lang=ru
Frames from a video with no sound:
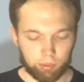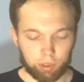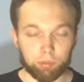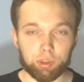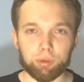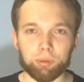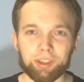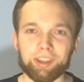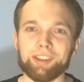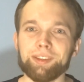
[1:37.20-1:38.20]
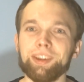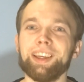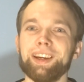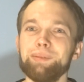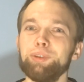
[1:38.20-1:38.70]
Потому что у них есть
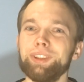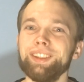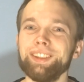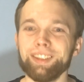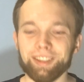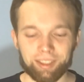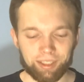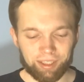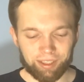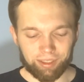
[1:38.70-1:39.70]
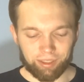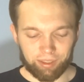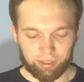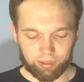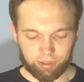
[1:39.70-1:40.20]
своя работа.
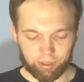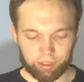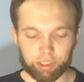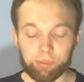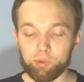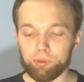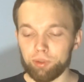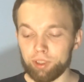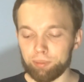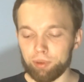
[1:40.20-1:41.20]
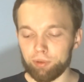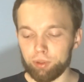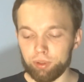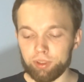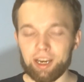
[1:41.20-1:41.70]
А к чему это
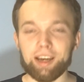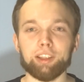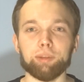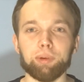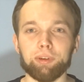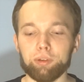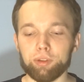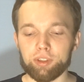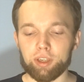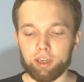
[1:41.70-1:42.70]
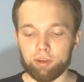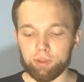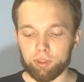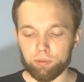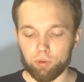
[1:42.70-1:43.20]
приведет? А это приведет, скорее
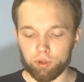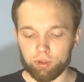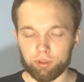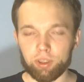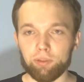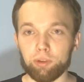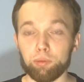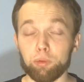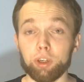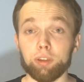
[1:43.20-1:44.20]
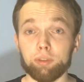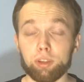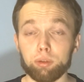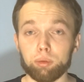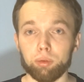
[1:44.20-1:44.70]
всего, к главному
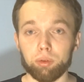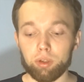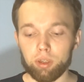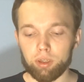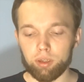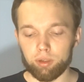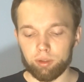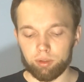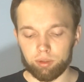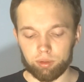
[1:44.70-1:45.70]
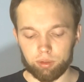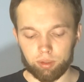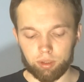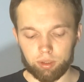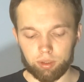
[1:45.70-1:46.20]
конфликту
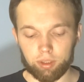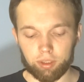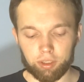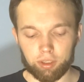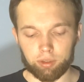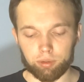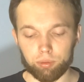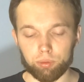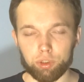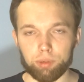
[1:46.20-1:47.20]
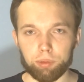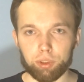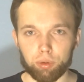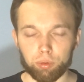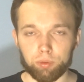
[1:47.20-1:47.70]
э, этой книги. Он уже
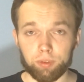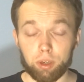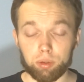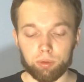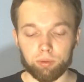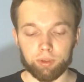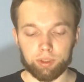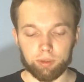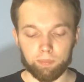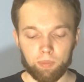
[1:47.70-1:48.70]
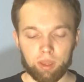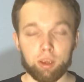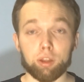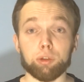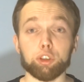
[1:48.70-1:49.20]
потихоньку вырисовывается.
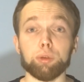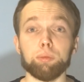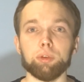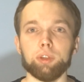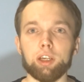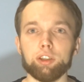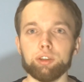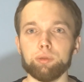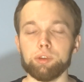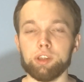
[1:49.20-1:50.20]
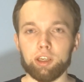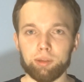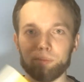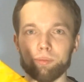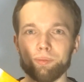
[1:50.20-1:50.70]
Но что будет дальше,
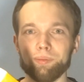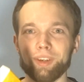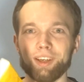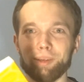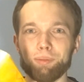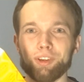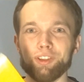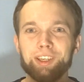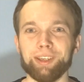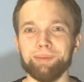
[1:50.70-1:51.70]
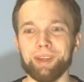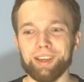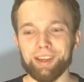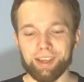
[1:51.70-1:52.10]
узнаем, когда прочитаем